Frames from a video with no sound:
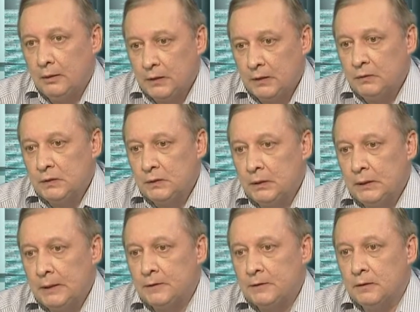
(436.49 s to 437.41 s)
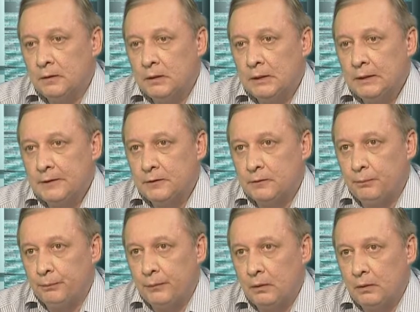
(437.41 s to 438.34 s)
Соответственно, как говорится, это
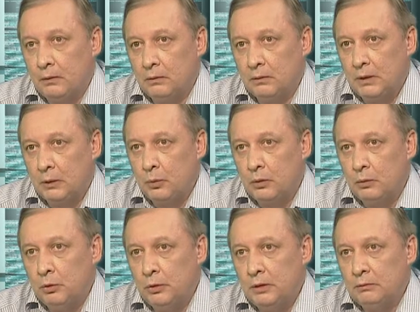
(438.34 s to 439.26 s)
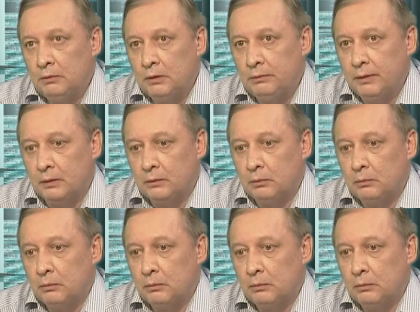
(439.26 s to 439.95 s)
даст э, такой кумулятивный эффект.